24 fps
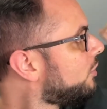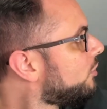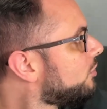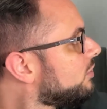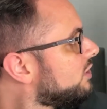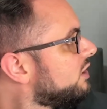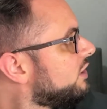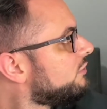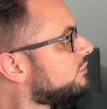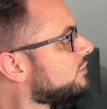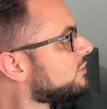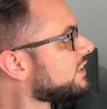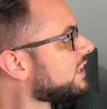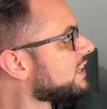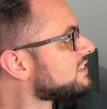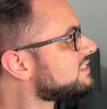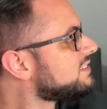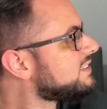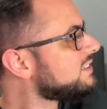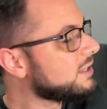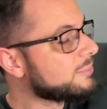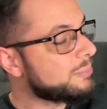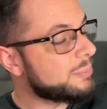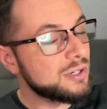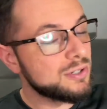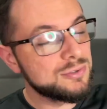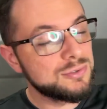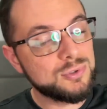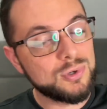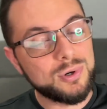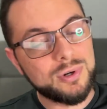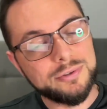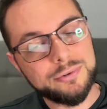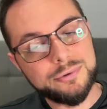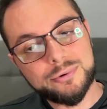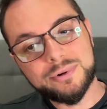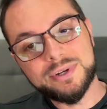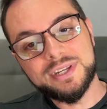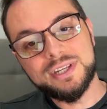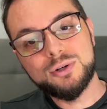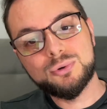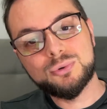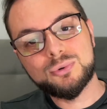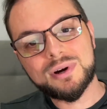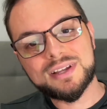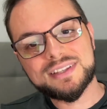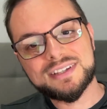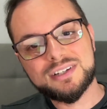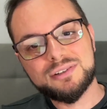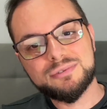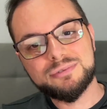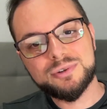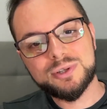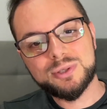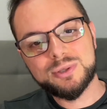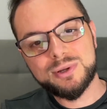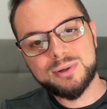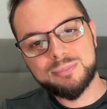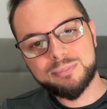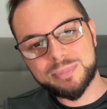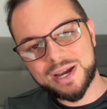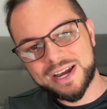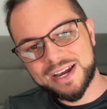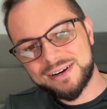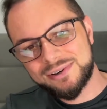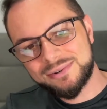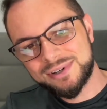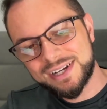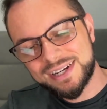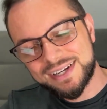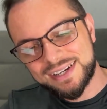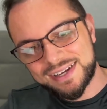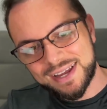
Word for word: o livro Nascida para o Trono e o quadrinho Fim do Império,